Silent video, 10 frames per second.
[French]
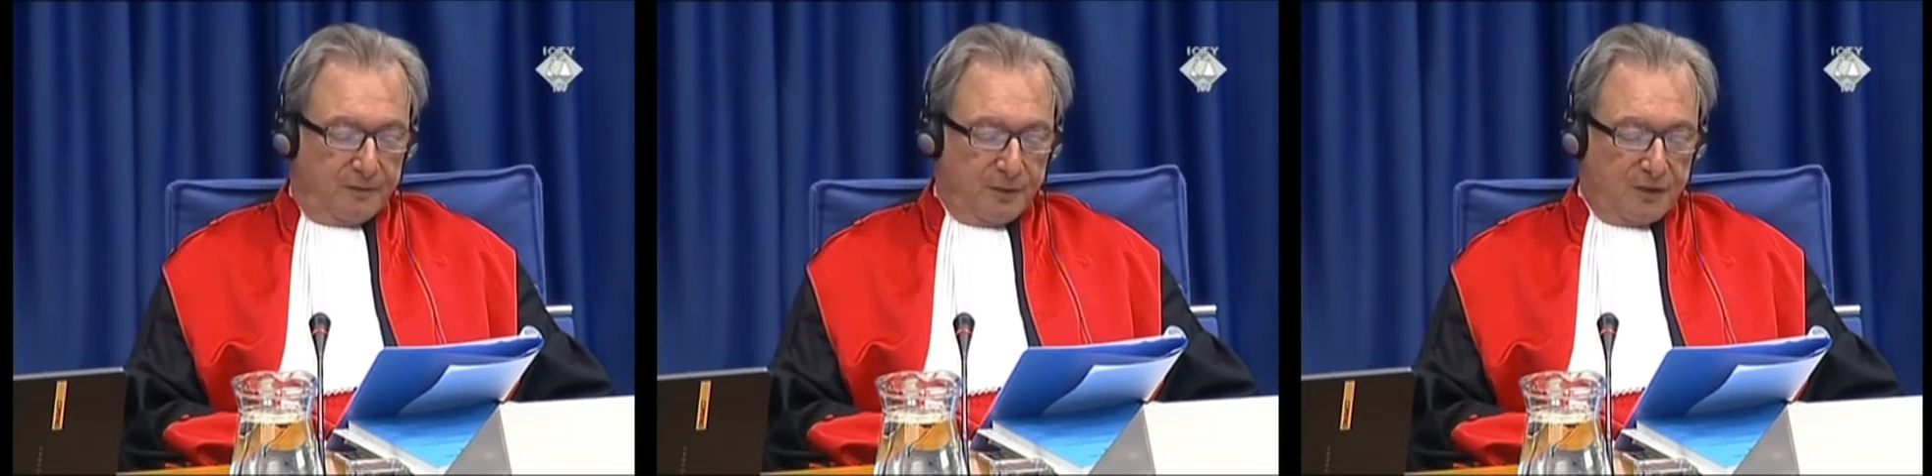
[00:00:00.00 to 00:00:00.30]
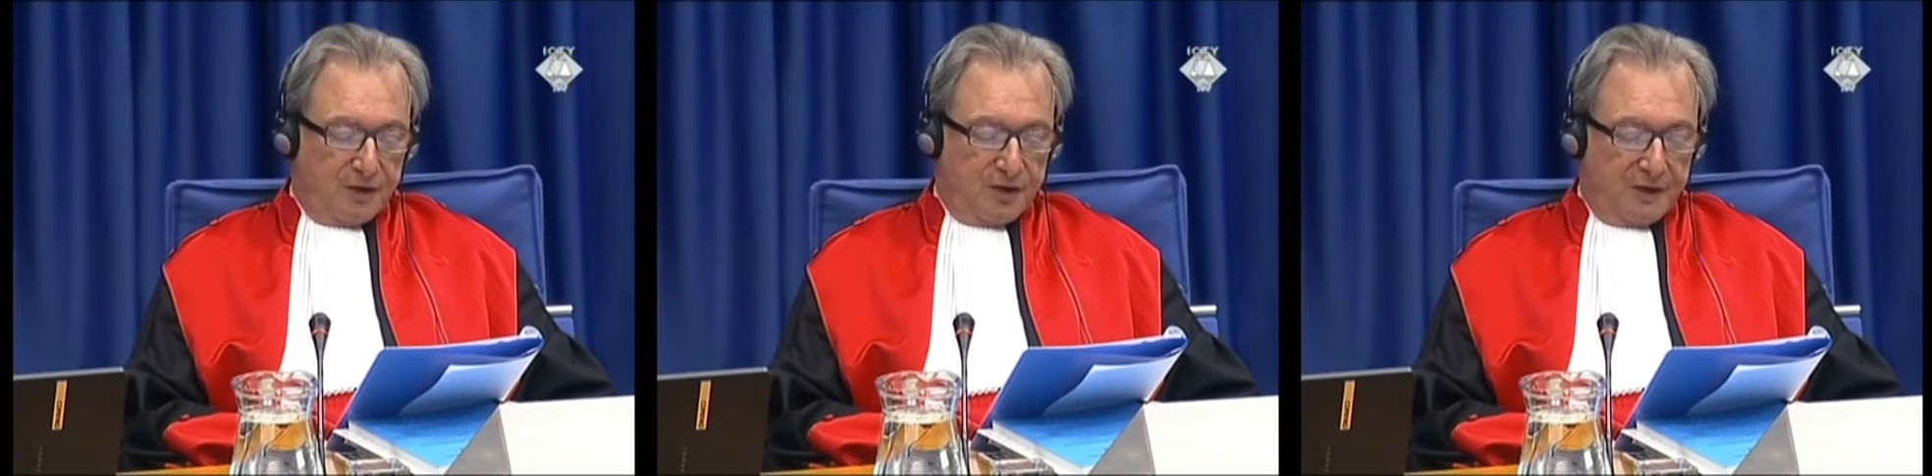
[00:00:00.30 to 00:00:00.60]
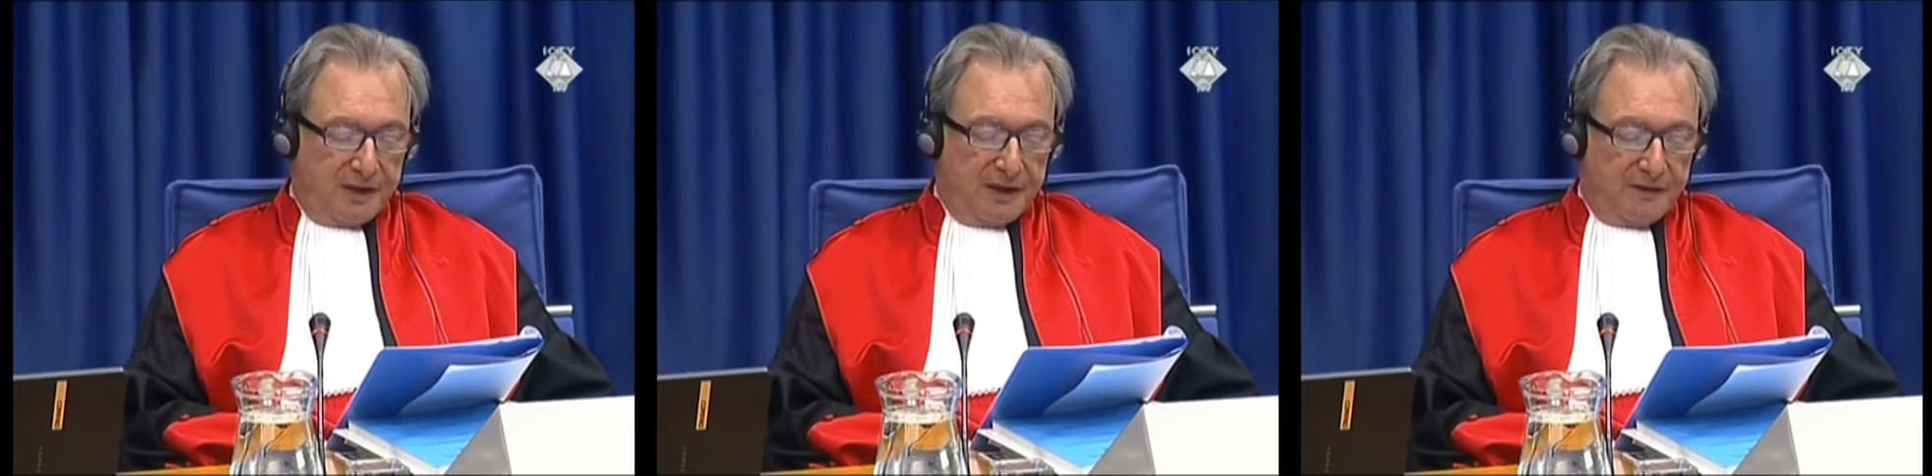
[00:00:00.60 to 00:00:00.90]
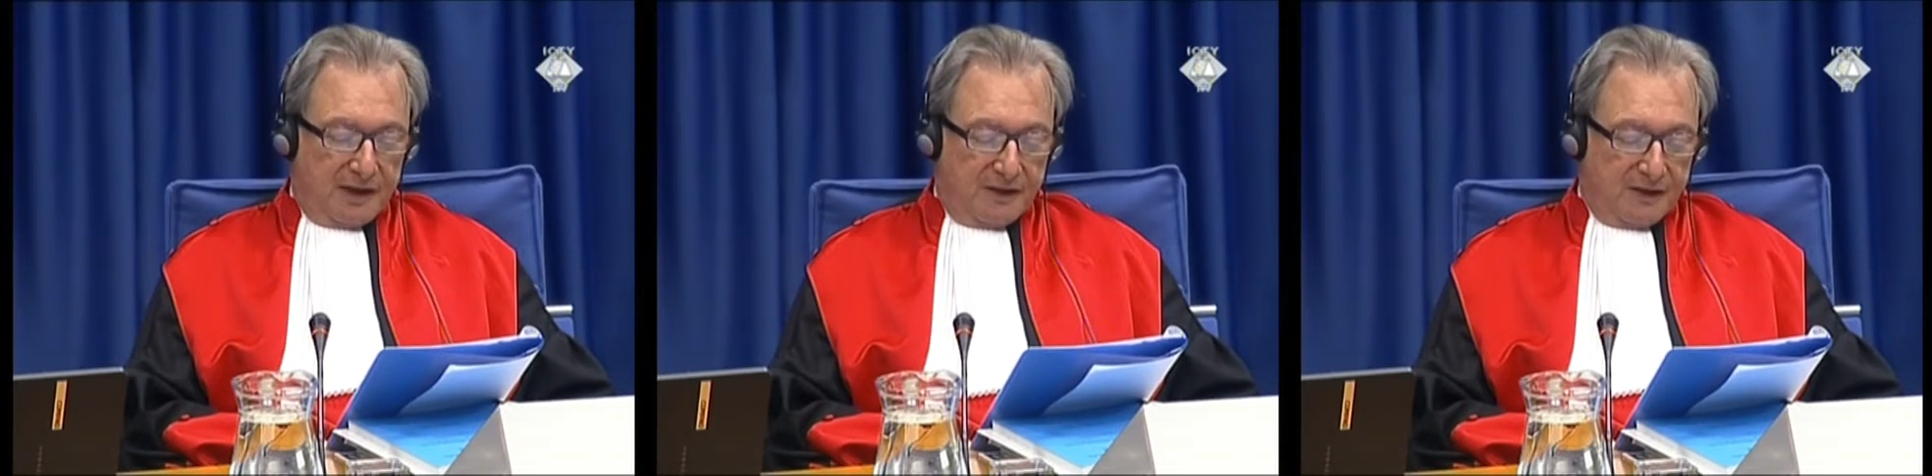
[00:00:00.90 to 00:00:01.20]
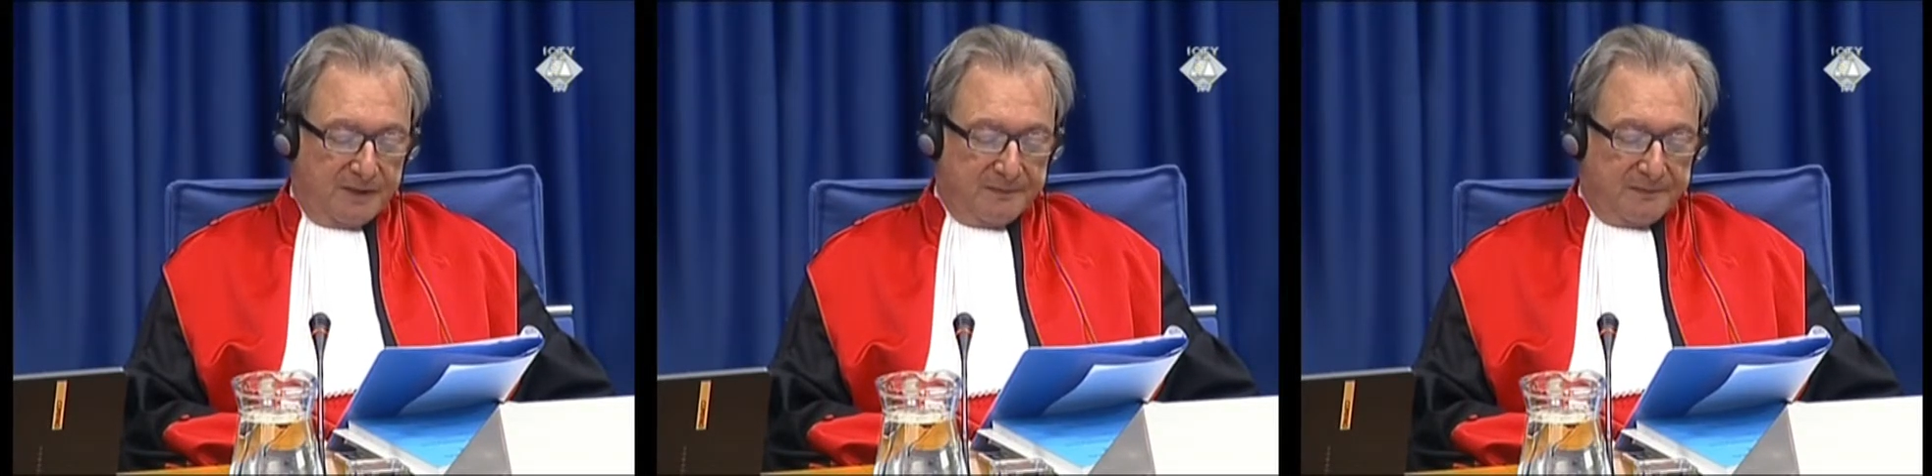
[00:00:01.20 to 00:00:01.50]
À présent, nous
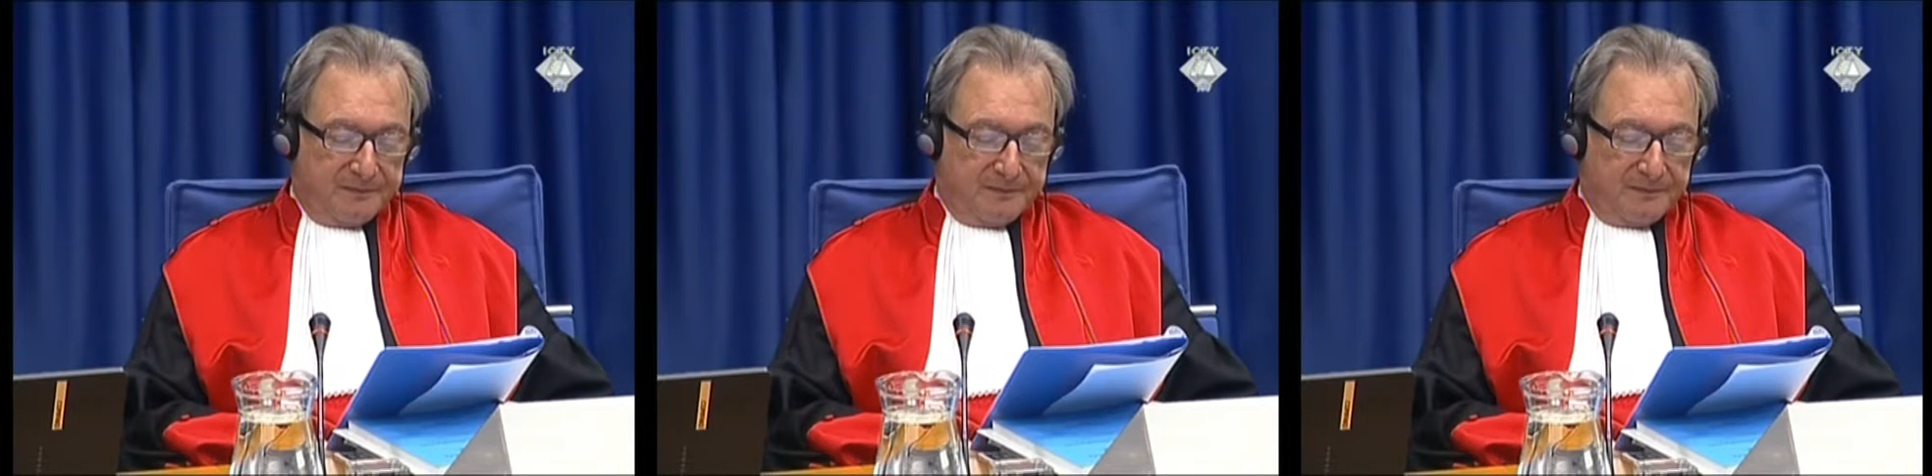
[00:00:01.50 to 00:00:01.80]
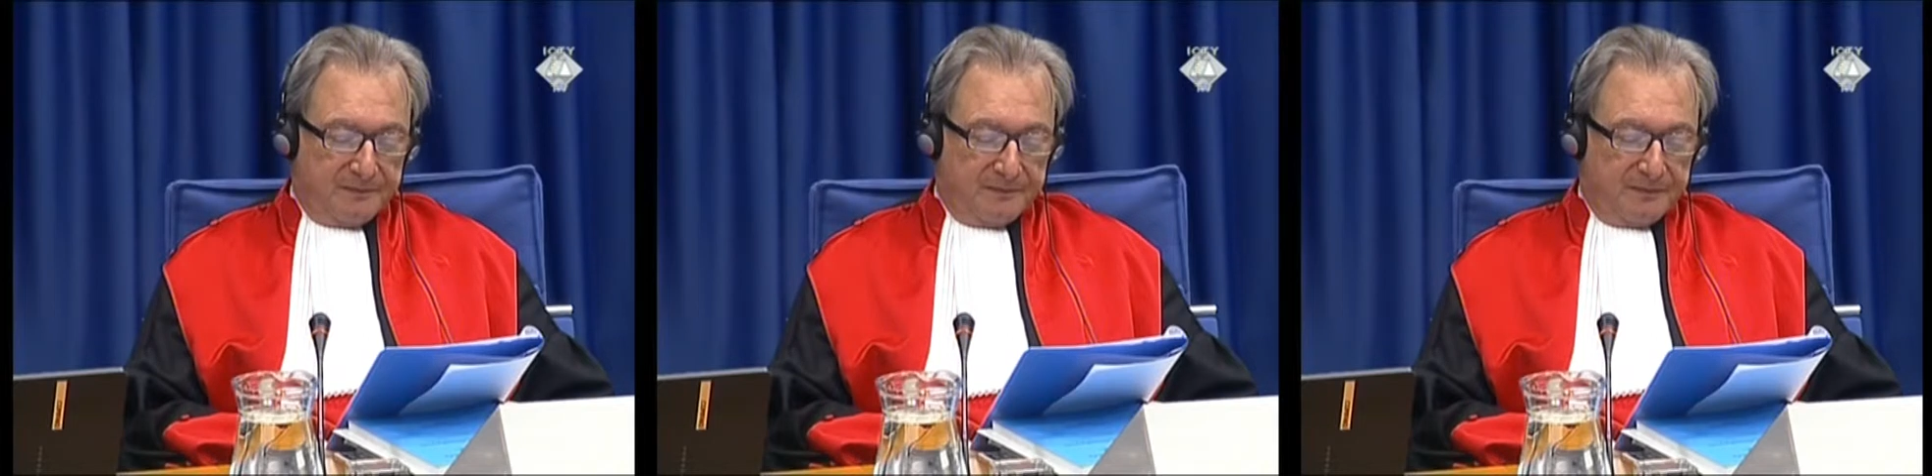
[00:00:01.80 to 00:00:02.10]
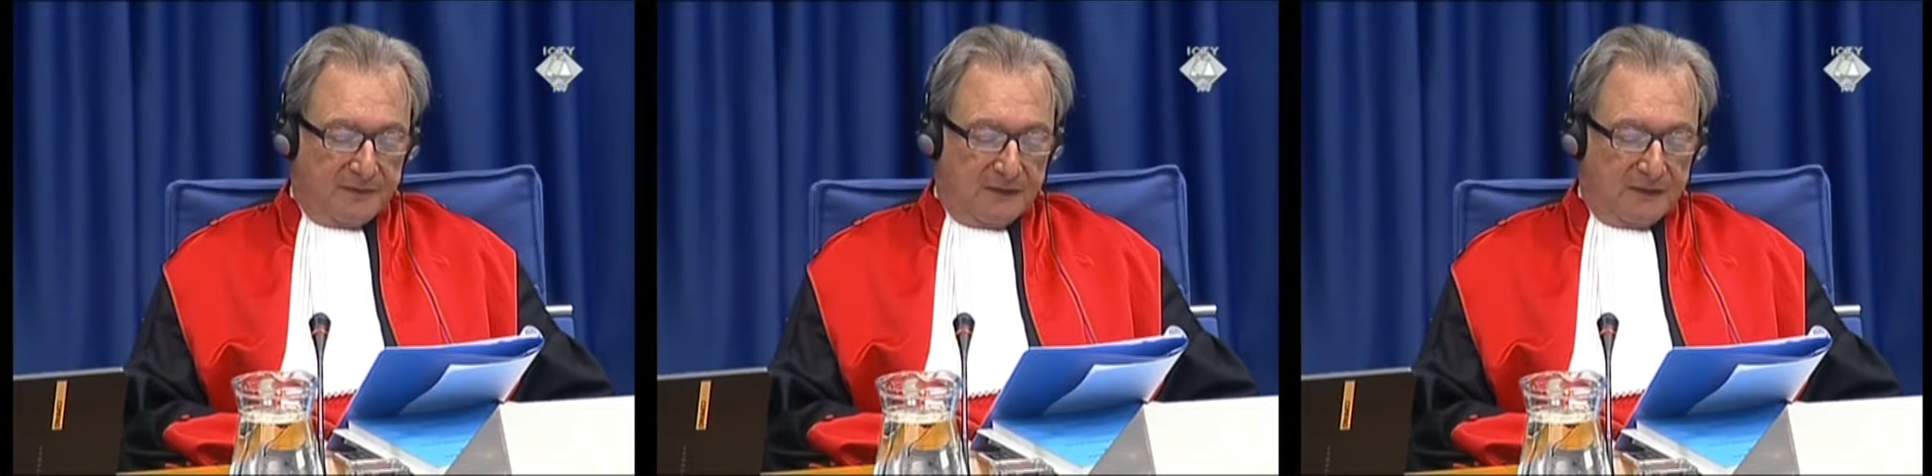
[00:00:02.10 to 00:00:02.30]
allons euh,